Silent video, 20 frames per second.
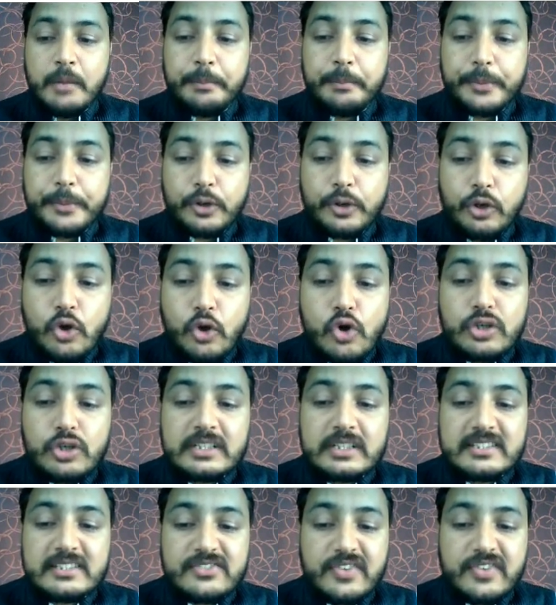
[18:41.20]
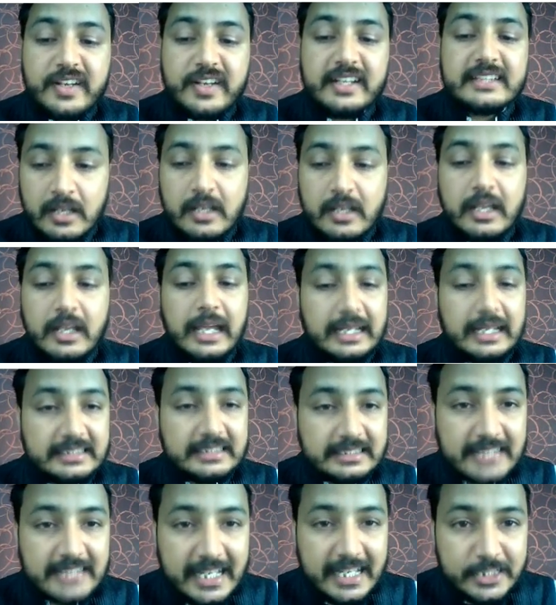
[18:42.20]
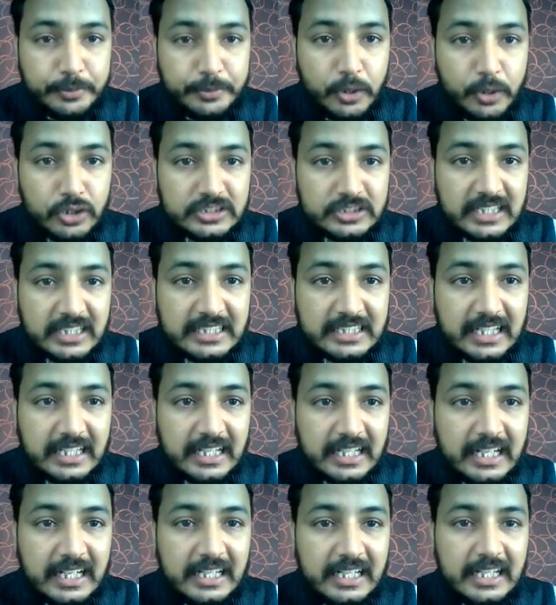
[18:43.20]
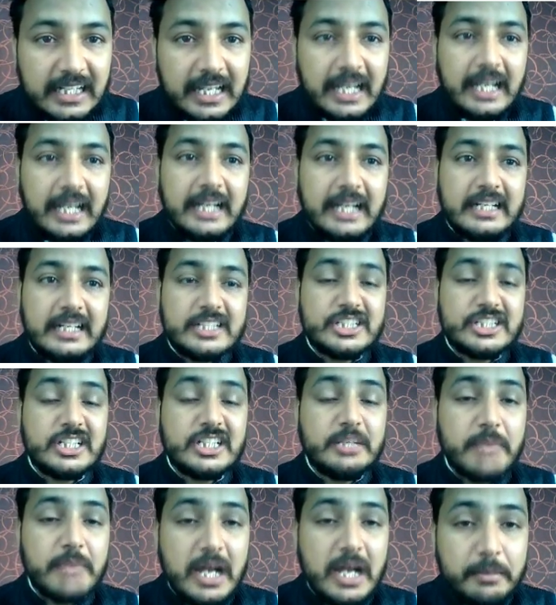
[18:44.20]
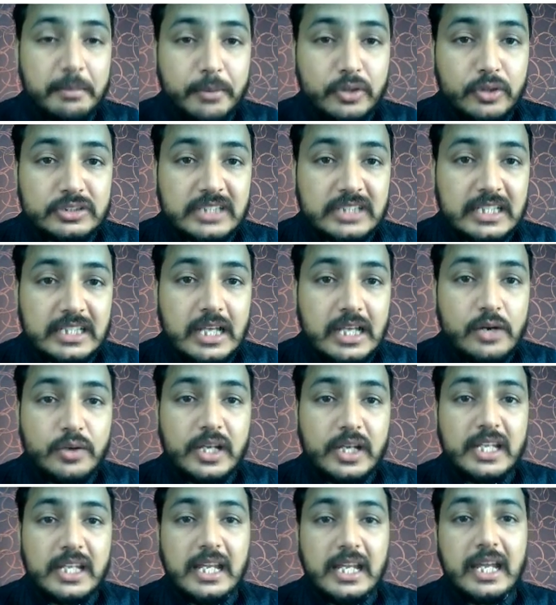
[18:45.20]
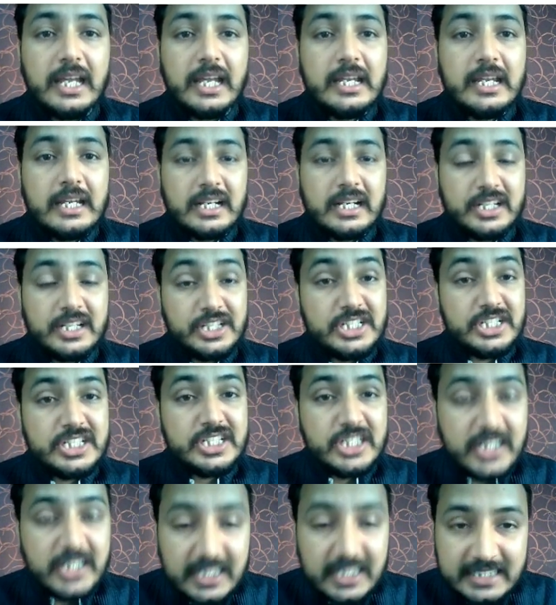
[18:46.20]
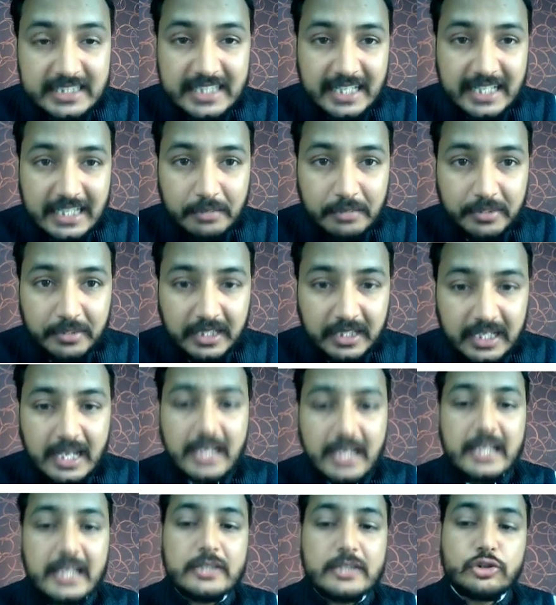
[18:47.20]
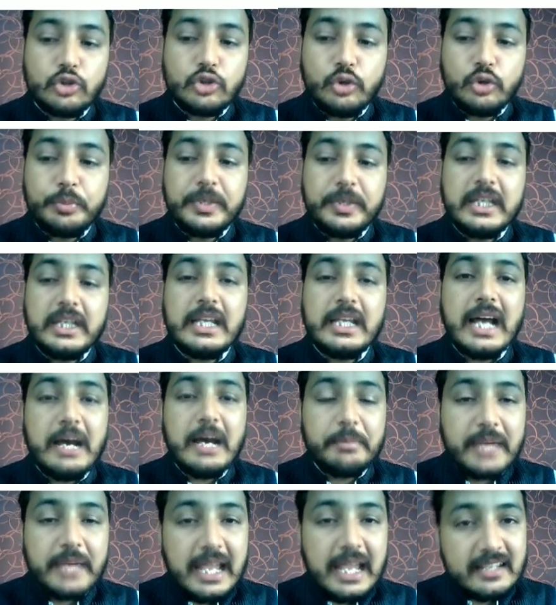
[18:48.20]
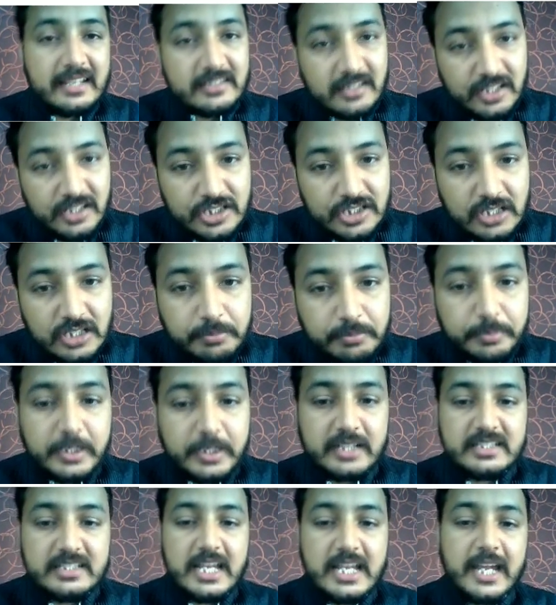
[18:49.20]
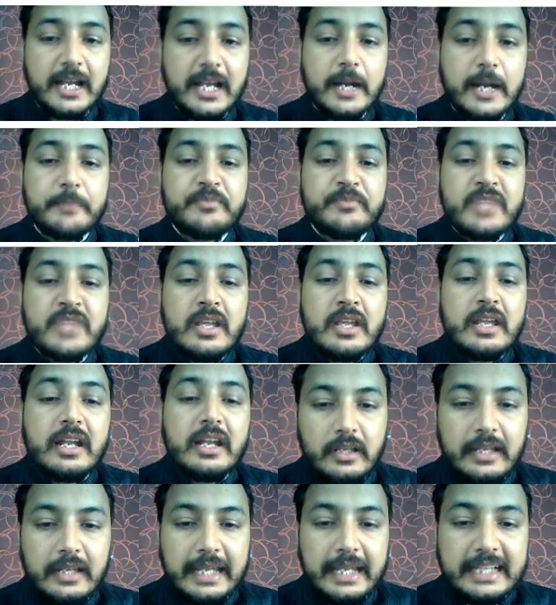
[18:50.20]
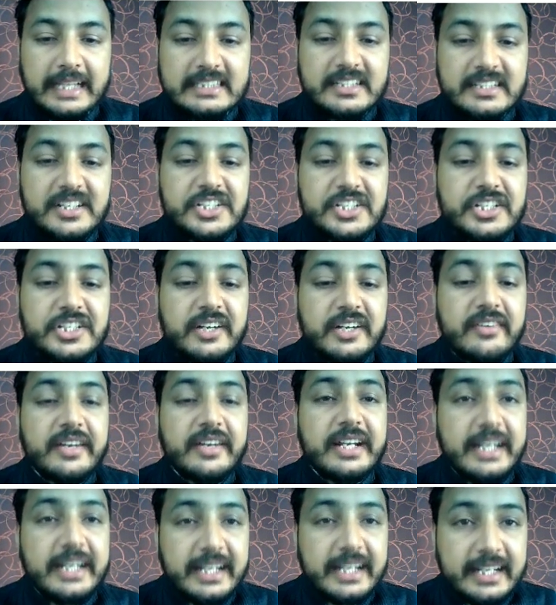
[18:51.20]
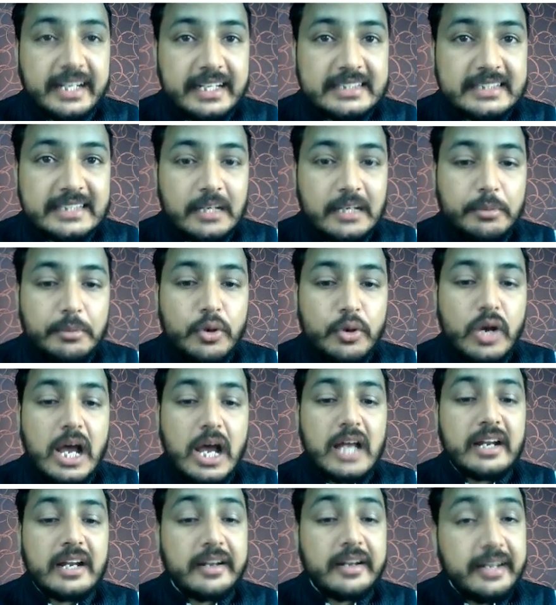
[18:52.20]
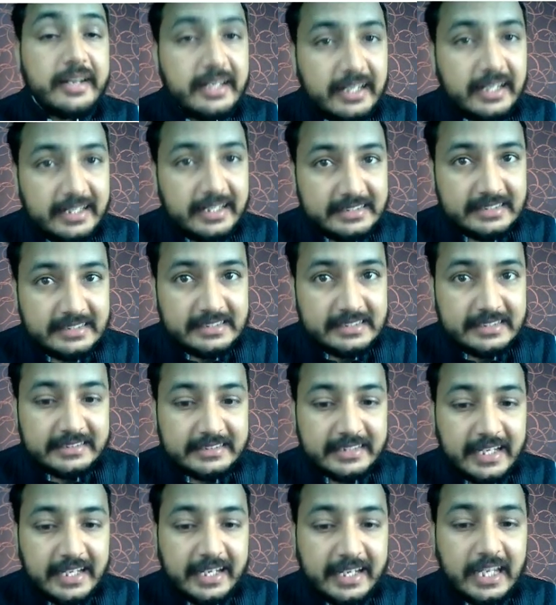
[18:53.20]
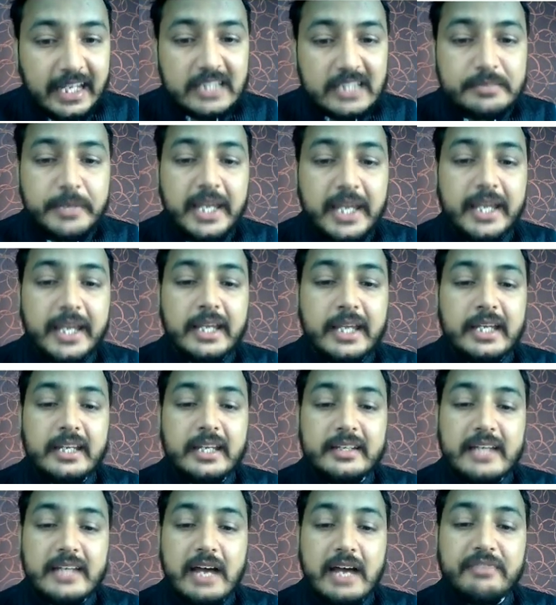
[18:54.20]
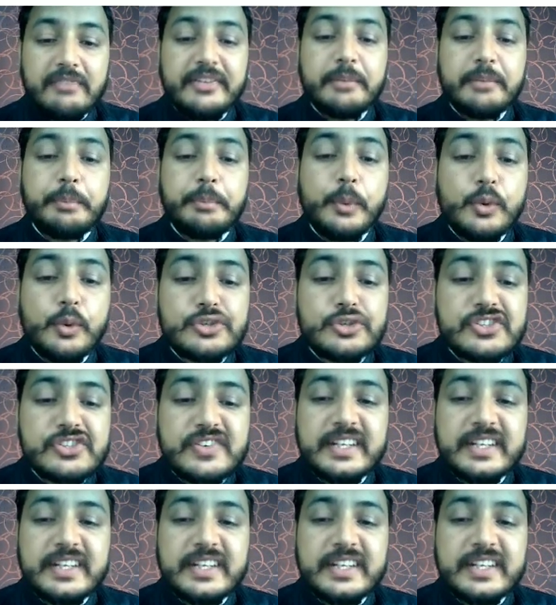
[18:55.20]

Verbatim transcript: प्रोलोंग स्ट्रेन एक्सरसाइज बहुत ज्यादा कर ली है एनर्जी डिमांड बहुत ज्यादा हो गई है क्रिएटिनिन ज्यादा बन गया है तो भी आपका एक्सक्रीशन बढ़ जाएगा एक्सक्रीशन रेट डिक्रीज कब होगा रिनल डिजीजेस के केस में या फिर पोस्ट